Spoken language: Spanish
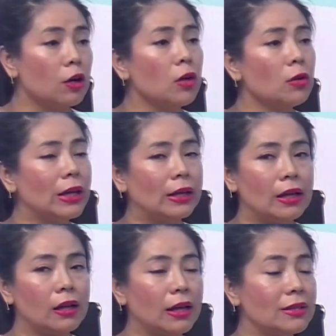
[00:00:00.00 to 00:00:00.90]
enfocado
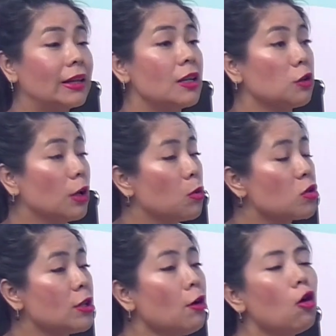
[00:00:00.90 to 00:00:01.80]
en, este caso en el
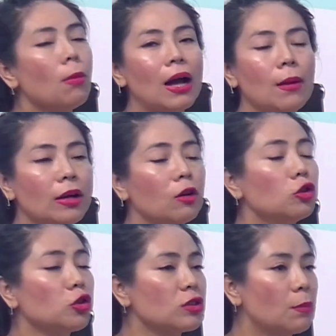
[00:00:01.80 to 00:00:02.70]
boxeo o van a haber
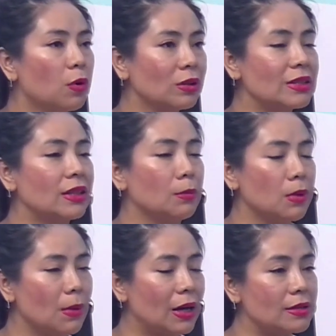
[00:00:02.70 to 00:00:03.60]
otros deportes que
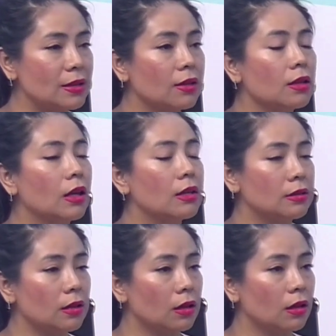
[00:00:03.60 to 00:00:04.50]
también van a ser...
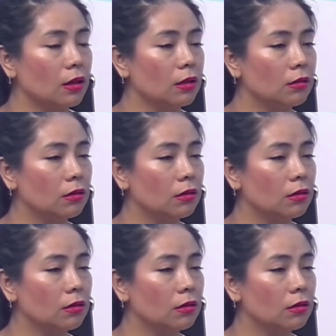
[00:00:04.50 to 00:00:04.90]
Este, eh,